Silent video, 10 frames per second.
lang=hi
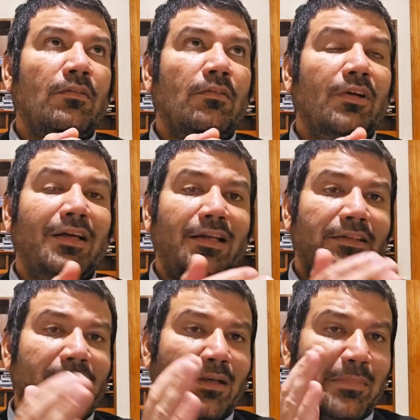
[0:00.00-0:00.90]
वो कह
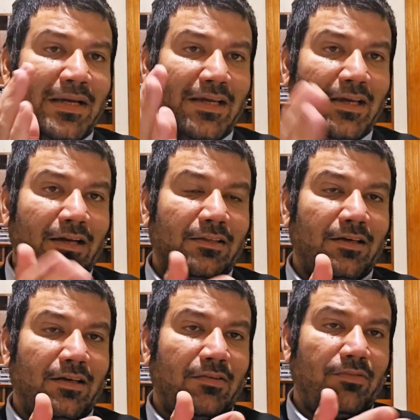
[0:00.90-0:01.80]
रहा था कि मैं गया
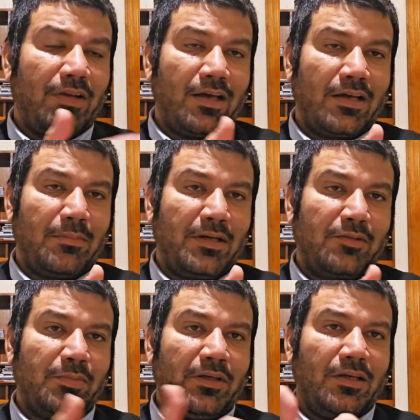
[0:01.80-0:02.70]
था फलां के
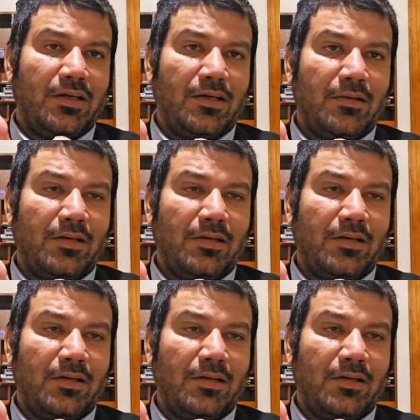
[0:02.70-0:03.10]
पास भी गया